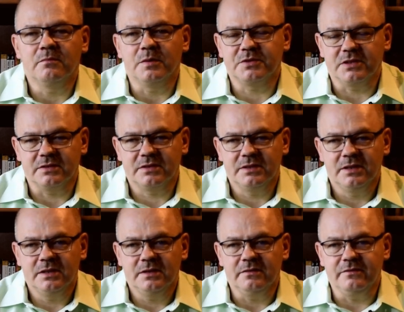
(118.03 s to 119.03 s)
poprzez
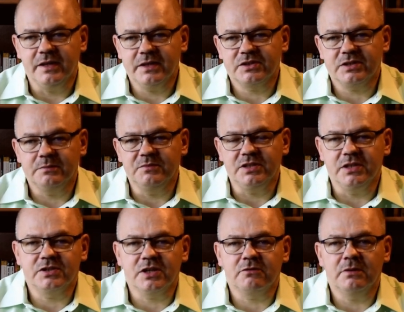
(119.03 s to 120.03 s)
Większe,
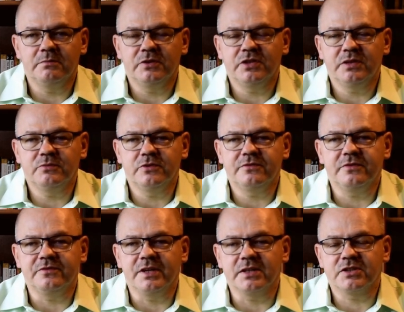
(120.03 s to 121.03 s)
mniejsze kłęby dymów,
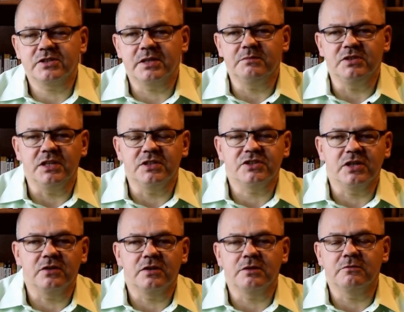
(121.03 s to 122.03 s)
większe,
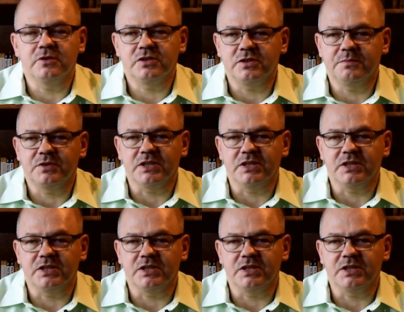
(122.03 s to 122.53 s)
mniejsze odległości